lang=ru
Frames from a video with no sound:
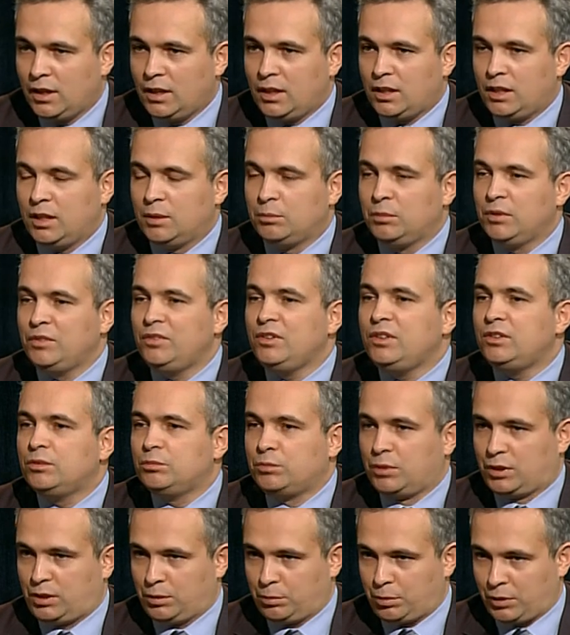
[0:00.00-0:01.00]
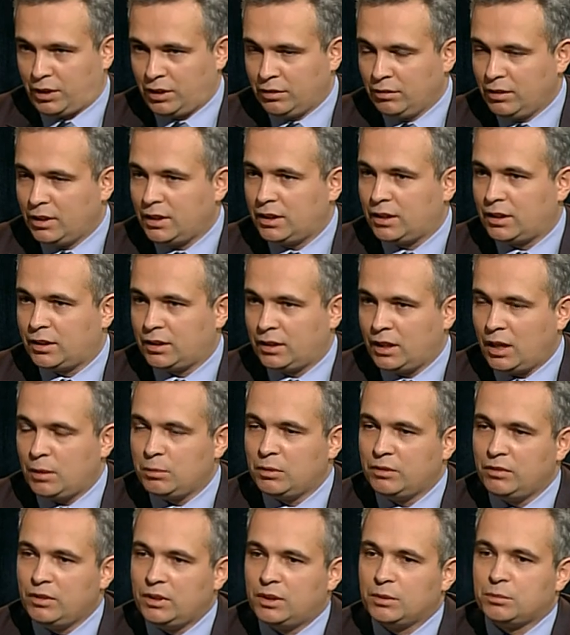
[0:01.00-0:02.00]
И мы видим эти проявления, да,
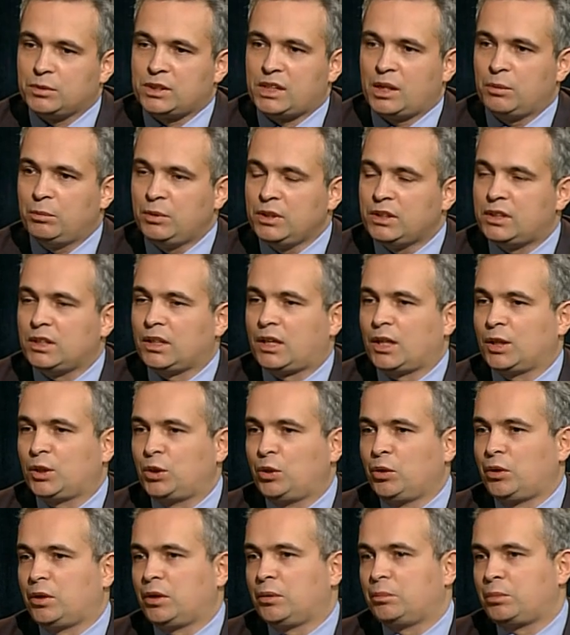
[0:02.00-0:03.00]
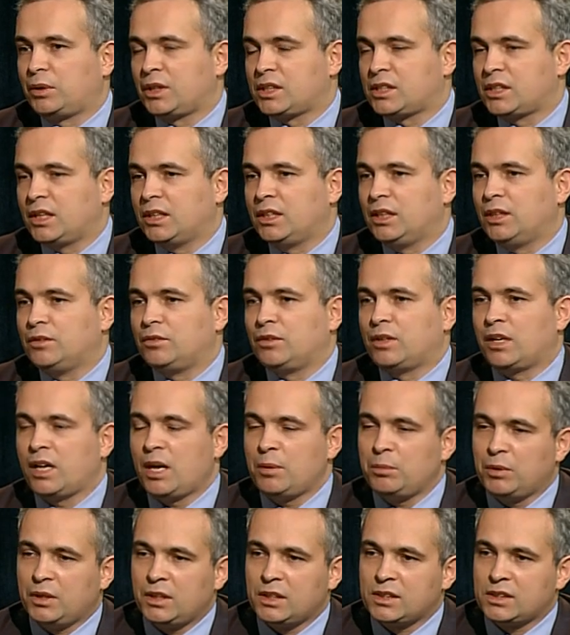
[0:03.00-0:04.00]
мы видим события, которые происходили в
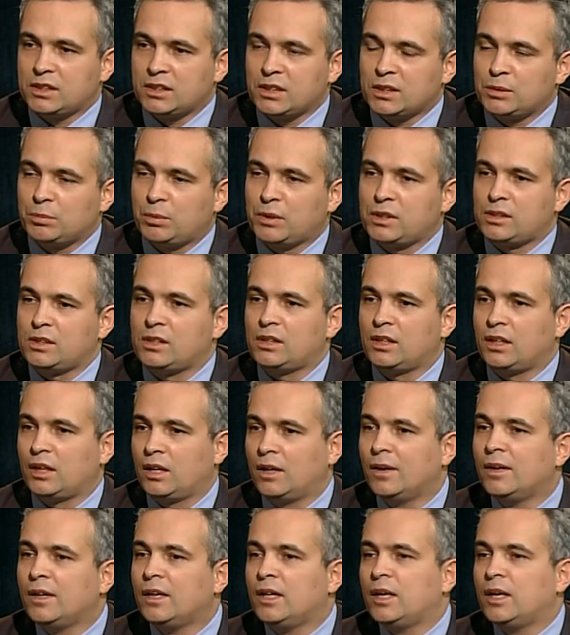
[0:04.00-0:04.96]
храме Христа Спасителя,